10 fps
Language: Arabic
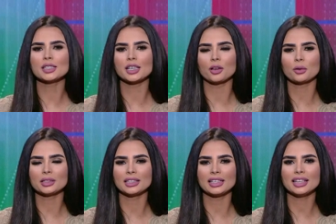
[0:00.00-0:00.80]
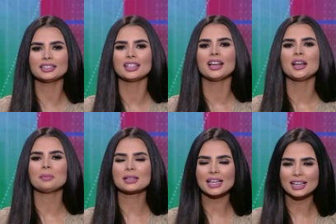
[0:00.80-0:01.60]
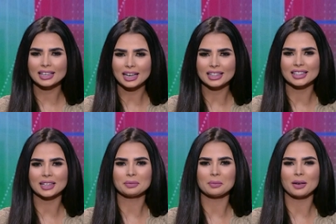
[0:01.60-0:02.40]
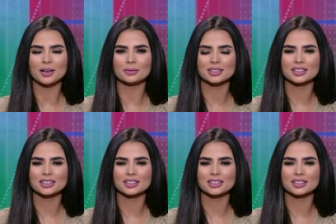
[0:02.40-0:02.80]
لكرة اليد مساء الخير عليك يا كابتن محمد